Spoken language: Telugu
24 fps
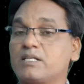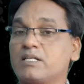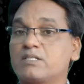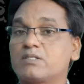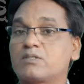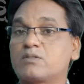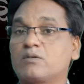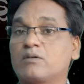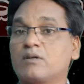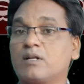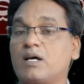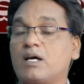
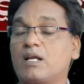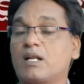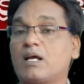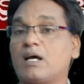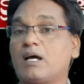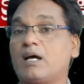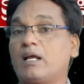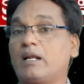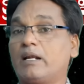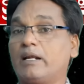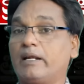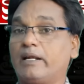చేస్తున్నారా
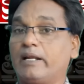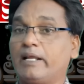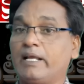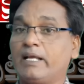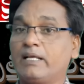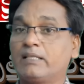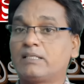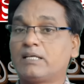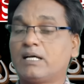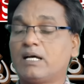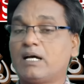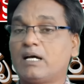
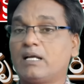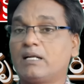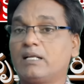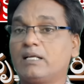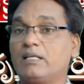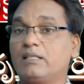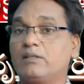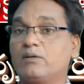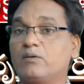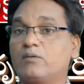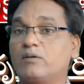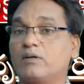లేదా
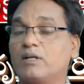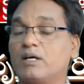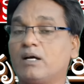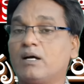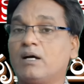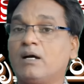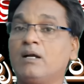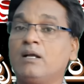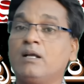అనేది కూడా